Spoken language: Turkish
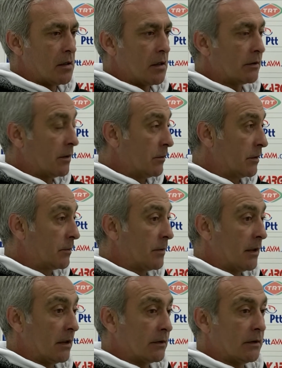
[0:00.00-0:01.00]
atamadık
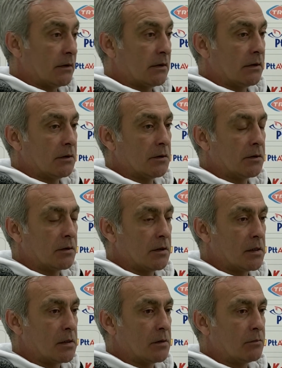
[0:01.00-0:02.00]
penaltıyı ki
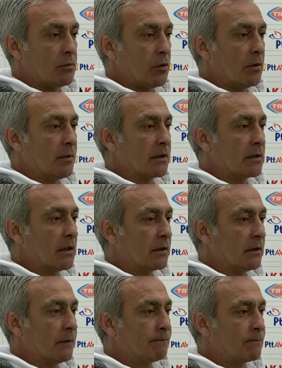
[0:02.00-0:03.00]
e, böyle
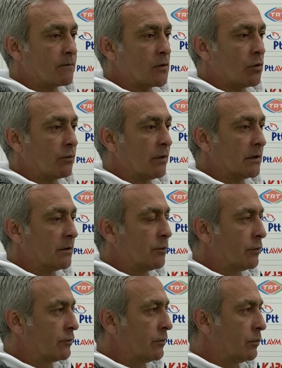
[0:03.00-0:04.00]
maçlarda çok fazla
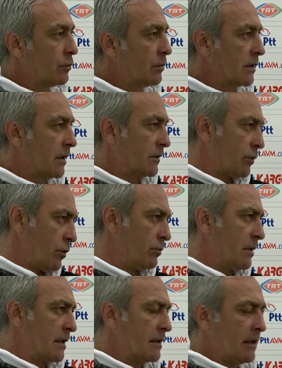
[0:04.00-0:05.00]
pozisyon bulma şansı
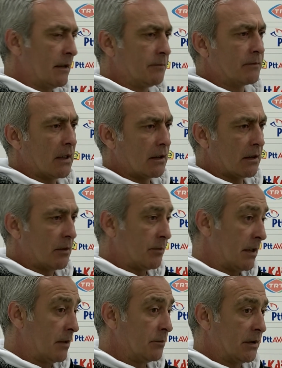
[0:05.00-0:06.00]
olmaz. Yani e,
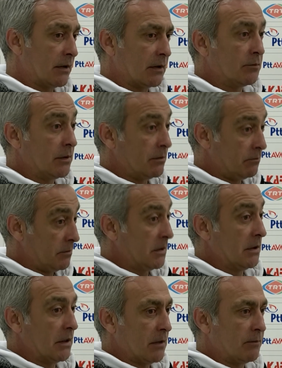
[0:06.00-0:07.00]
kapanan bir takım,
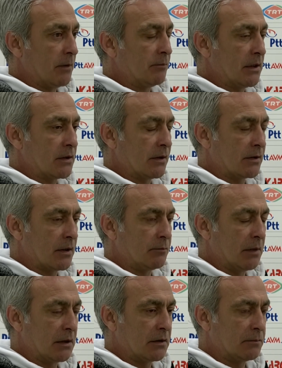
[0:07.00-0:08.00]
iyi kapanmaya
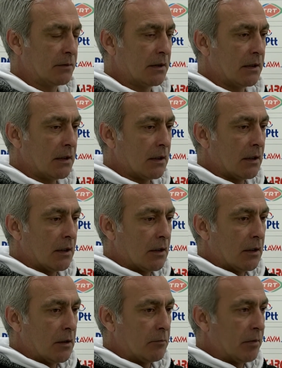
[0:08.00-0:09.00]
çalışan bir ekip.
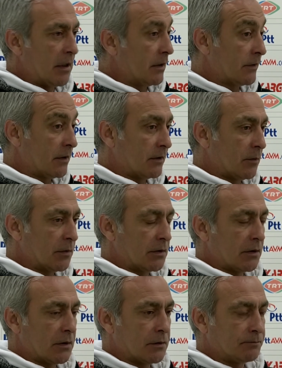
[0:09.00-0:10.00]
E, penaltı atamadık.